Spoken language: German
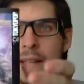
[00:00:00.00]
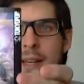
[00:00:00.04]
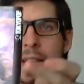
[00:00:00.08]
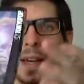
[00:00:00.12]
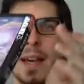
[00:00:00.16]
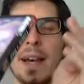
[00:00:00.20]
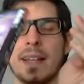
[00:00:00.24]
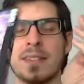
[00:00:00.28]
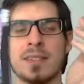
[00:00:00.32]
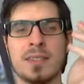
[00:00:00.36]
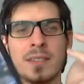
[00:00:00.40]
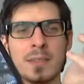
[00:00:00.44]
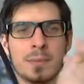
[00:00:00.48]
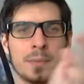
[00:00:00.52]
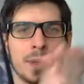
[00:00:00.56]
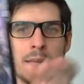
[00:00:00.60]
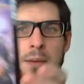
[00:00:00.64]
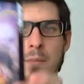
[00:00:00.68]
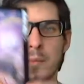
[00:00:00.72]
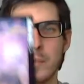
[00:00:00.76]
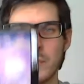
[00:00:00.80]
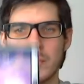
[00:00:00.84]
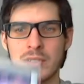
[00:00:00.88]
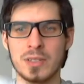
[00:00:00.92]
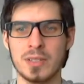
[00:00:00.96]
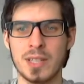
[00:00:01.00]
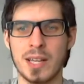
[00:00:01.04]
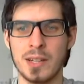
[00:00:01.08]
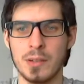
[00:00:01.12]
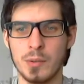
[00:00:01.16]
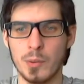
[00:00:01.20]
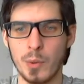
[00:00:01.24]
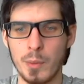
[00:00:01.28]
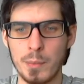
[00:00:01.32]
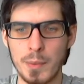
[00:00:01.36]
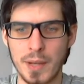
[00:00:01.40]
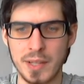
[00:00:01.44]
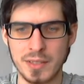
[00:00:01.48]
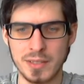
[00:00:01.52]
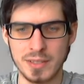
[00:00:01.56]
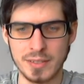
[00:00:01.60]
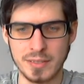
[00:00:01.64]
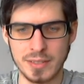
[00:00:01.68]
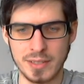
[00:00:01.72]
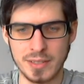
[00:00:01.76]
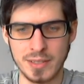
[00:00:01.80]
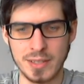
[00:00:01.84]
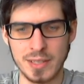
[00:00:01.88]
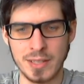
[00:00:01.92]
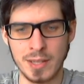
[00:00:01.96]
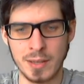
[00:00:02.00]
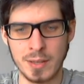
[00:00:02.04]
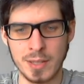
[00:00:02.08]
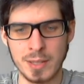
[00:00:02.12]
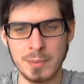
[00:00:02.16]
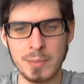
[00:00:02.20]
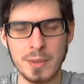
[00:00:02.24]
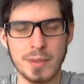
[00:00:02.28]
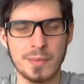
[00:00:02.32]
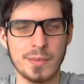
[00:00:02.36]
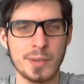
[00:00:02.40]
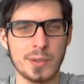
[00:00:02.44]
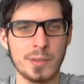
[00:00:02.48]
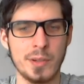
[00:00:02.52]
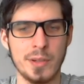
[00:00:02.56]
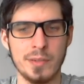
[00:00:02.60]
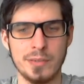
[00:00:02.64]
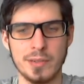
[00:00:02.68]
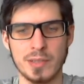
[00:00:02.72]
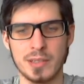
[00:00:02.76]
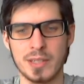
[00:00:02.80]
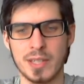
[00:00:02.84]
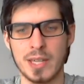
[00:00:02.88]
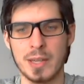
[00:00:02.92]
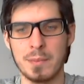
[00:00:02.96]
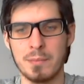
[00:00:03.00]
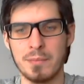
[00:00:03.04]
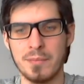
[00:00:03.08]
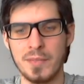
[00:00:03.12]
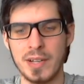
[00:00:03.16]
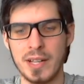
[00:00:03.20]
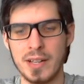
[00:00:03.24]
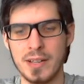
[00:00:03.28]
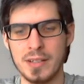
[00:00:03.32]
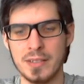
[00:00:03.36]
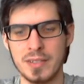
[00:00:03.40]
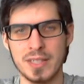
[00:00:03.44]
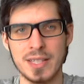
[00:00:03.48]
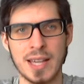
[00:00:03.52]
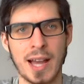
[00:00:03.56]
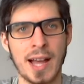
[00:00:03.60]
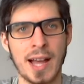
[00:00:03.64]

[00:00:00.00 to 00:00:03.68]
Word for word: Erstens mal muss ich ein Lob an diese äh, eBay-Verkäuferin geben, weil die